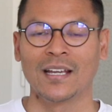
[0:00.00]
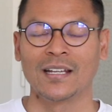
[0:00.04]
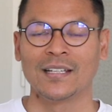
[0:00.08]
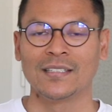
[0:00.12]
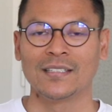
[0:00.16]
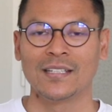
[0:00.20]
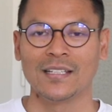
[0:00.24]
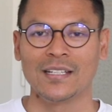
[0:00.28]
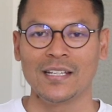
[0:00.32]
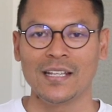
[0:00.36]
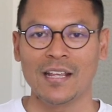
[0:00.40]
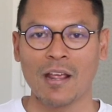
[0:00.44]

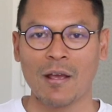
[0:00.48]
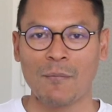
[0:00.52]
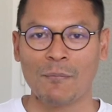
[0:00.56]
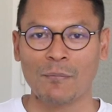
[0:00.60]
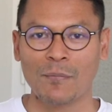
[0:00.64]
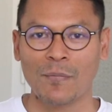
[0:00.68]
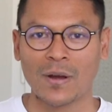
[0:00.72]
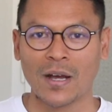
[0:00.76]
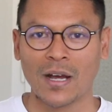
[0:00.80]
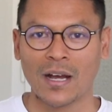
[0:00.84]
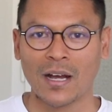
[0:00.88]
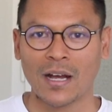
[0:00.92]
Jadi
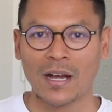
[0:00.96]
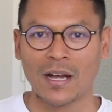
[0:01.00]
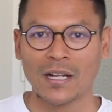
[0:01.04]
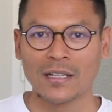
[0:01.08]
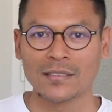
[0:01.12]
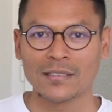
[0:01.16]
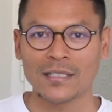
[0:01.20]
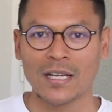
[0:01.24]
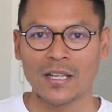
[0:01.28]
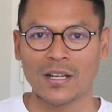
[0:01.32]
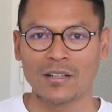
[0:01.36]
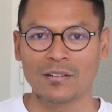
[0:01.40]
uh,
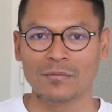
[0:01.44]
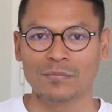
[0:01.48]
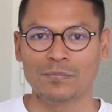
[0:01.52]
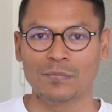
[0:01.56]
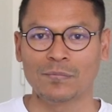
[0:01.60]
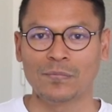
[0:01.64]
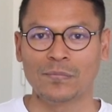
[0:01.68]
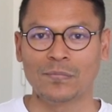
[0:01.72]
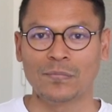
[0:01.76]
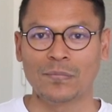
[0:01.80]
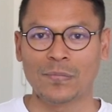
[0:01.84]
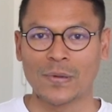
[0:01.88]
calon
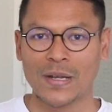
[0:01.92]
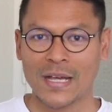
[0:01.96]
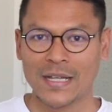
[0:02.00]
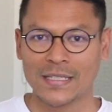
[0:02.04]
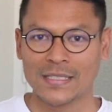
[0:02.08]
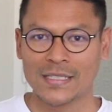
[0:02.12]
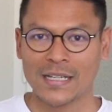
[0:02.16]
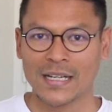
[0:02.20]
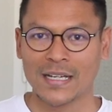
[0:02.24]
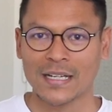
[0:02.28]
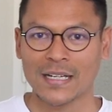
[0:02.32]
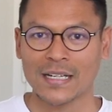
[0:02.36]

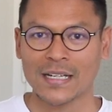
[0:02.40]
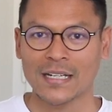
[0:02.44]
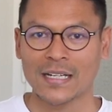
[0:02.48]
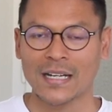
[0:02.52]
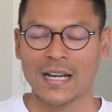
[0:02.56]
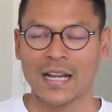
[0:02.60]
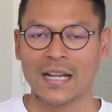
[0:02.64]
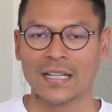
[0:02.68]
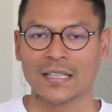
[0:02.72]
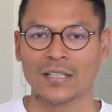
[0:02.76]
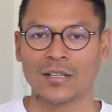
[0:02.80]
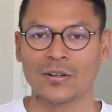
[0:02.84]

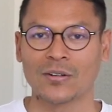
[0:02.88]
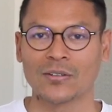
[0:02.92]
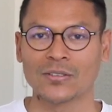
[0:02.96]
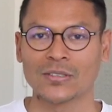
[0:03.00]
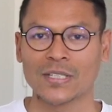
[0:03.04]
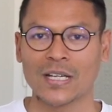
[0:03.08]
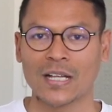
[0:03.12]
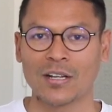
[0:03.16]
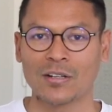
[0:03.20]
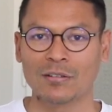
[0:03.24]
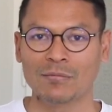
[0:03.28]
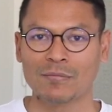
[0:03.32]
pelajar atau
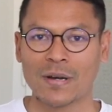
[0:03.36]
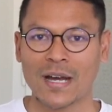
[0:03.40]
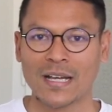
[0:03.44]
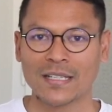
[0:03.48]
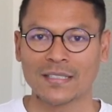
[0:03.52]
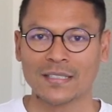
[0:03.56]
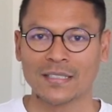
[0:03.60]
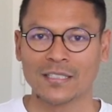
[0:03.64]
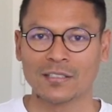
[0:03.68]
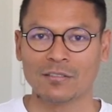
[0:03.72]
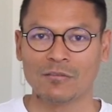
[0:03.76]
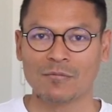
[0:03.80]
calon
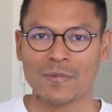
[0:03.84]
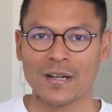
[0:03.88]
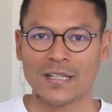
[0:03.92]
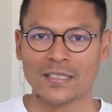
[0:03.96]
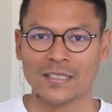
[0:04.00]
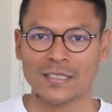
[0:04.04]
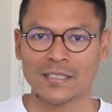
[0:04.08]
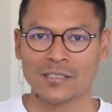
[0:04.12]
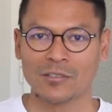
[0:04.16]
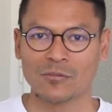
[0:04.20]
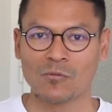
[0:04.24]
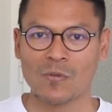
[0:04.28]

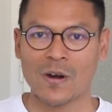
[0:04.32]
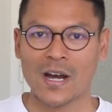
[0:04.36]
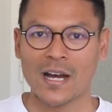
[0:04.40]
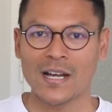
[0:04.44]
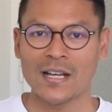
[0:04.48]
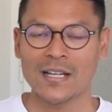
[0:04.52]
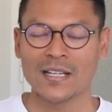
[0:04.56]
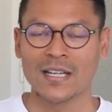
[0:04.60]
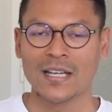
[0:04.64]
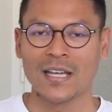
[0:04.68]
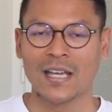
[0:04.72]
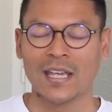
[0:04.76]

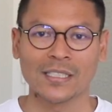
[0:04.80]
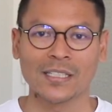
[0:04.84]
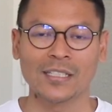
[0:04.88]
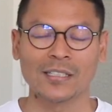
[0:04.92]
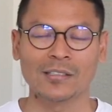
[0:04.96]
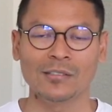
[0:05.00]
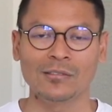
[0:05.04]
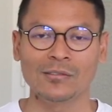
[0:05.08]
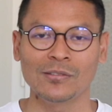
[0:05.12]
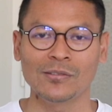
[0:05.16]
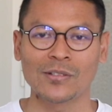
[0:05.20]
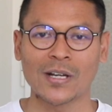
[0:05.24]
mahasiswa-mahasiswa
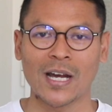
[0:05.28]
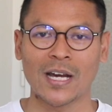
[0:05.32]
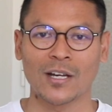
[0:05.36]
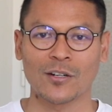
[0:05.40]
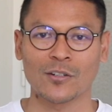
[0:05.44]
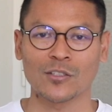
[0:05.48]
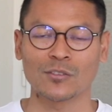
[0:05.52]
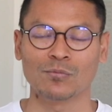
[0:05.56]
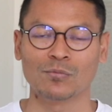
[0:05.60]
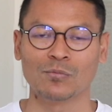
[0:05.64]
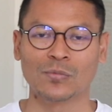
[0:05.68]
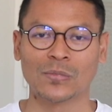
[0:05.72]
itu
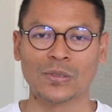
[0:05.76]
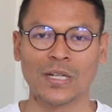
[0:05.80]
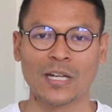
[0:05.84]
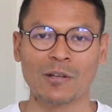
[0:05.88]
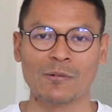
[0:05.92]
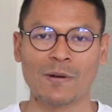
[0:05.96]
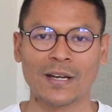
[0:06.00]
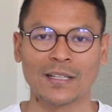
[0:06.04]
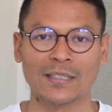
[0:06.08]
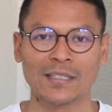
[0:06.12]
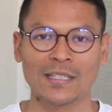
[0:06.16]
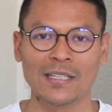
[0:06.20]
harus
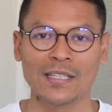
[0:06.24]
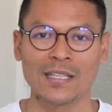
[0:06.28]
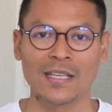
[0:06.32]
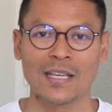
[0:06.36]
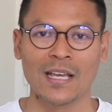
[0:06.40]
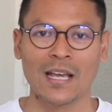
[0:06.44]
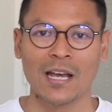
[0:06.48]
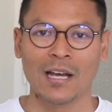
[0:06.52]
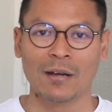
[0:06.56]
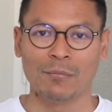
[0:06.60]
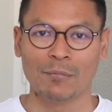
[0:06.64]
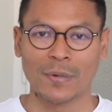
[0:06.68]
melewati
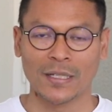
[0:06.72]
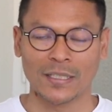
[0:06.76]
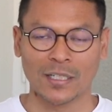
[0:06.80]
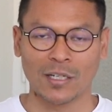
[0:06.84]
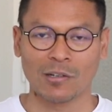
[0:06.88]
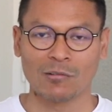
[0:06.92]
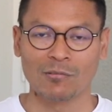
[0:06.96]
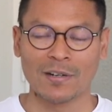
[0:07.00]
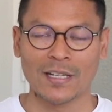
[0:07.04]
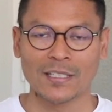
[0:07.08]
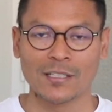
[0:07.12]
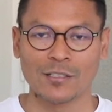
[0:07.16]

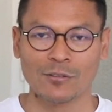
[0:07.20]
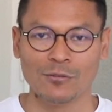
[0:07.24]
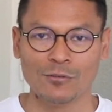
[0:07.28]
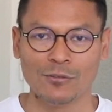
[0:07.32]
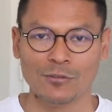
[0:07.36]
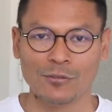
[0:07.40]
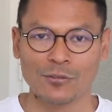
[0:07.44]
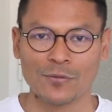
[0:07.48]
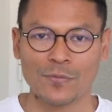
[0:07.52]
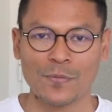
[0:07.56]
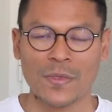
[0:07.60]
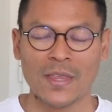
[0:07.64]
matrikulasi
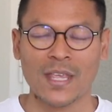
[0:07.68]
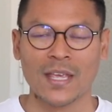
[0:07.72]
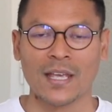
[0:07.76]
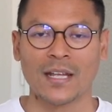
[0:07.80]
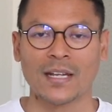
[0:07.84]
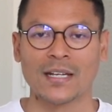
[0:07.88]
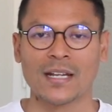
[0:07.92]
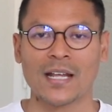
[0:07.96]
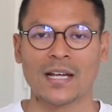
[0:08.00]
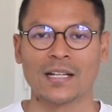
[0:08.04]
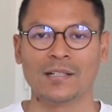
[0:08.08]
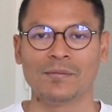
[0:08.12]
dulu
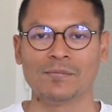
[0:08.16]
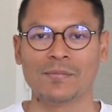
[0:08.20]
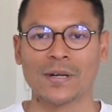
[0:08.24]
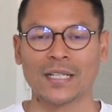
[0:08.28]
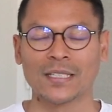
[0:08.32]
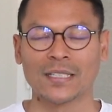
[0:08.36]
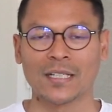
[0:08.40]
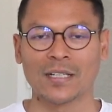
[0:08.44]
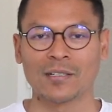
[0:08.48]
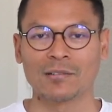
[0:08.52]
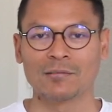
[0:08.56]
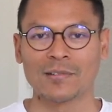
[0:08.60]
dan
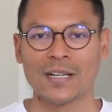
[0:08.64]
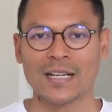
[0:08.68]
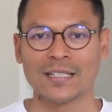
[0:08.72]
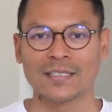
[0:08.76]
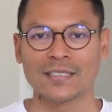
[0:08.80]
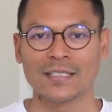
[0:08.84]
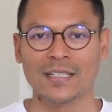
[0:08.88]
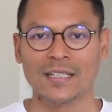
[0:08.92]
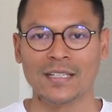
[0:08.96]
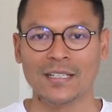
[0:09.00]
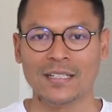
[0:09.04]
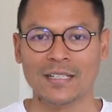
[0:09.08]

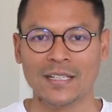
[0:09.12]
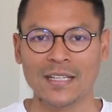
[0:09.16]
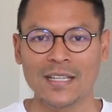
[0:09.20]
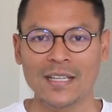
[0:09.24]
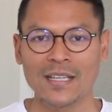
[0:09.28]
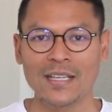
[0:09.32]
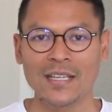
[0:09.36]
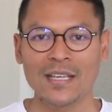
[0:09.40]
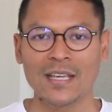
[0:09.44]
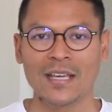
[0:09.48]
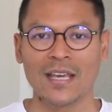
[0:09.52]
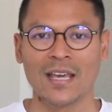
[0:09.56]
matrikulasi
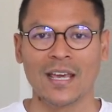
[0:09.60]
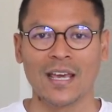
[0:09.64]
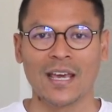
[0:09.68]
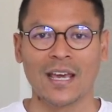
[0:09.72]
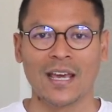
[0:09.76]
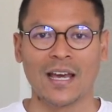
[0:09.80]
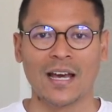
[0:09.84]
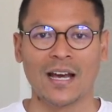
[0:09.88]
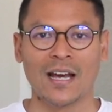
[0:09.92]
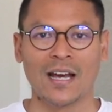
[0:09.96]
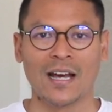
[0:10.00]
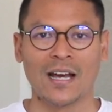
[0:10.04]
ini
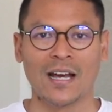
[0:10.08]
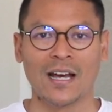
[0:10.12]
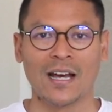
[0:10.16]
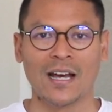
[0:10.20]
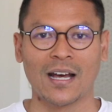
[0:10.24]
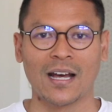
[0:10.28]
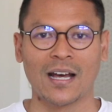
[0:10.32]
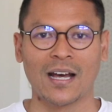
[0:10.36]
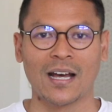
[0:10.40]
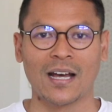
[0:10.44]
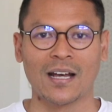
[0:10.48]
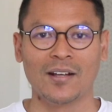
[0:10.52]

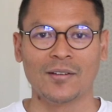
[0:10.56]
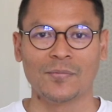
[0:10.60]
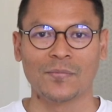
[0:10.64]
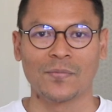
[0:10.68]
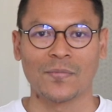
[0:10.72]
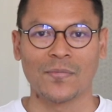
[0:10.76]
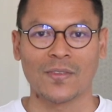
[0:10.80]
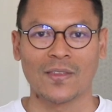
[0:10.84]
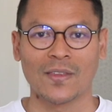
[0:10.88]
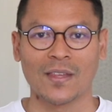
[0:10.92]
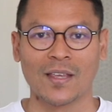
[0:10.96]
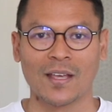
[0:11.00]
uh,
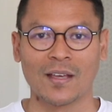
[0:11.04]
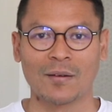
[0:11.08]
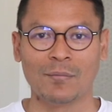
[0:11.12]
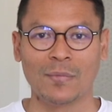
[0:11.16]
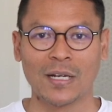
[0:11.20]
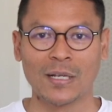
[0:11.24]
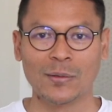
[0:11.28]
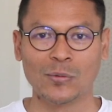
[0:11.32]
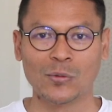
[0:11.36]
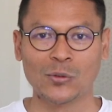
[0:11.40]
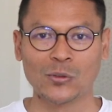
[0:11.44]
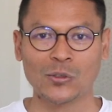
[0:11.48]

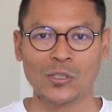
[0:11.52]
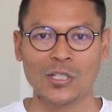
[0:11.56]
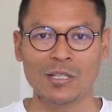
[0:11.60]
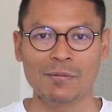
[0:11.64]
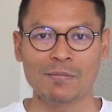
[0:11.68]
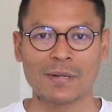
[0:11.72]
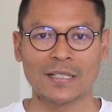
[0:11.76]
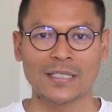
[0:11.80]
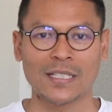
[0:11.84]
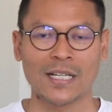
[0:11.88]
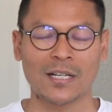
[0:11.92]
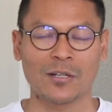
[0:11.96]
meliputi
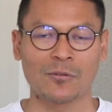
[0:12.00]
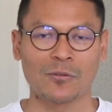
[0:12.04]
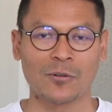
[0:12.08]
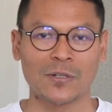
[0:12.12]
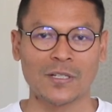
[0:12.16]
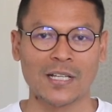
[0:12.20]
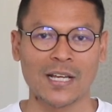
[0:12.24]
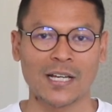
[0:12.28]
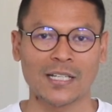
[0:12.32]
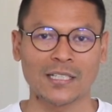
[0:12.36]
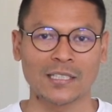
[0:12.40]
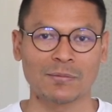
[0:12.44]
mata
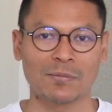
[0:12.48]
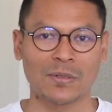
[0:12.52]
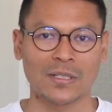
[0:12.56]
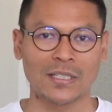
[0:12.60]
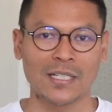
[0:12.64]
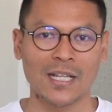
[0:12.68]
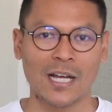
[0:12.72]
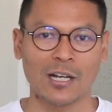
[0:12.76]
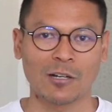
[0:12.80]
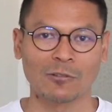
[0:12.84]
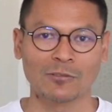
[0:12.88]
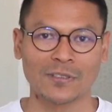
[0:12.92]
kuliah
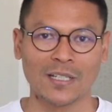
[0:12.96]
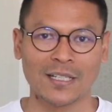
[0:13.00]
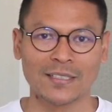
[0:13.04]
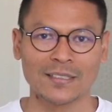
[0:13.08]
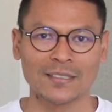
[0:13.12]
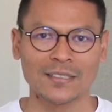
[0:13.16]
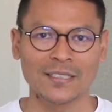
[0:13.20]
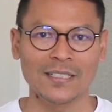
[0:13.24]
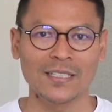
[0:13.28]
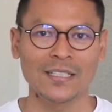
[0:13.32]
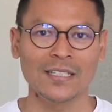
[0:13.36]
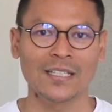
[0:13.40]
seperti
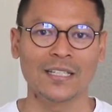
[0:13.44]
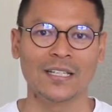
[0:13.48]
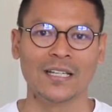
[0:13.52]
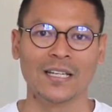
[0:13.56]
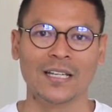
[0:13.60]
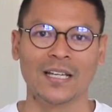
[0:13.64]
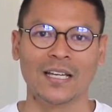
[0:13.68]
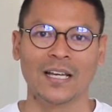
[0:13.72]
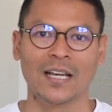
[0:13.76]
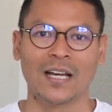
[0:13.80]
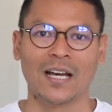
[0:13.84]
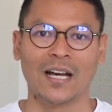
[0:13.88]
akuntansi,
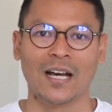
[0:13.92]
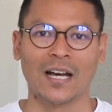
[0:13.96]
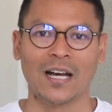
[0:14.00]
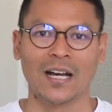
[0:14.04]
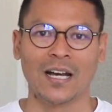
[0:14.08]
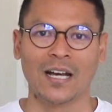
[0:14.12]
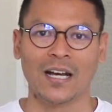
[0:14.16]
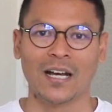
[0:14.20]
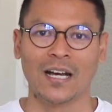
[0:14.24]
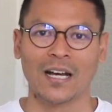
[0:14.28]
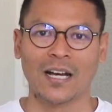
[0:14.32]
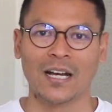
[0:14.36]

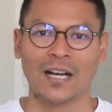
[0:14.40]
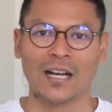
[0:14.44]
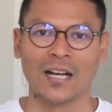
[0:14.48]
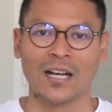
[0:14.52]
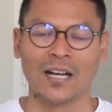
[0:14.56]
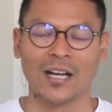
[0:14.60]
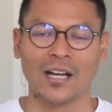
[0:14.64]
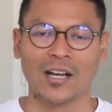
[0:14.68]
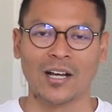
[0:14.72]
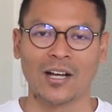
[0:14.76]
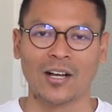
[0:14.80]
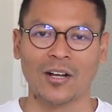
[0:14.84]

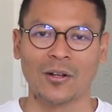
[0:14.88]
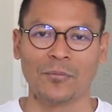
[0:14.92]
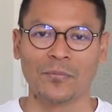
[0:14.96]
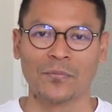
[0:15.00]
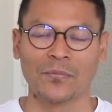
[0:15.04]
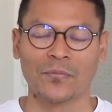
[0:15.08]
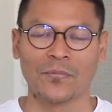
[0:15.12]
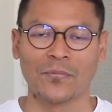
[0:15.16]
uh,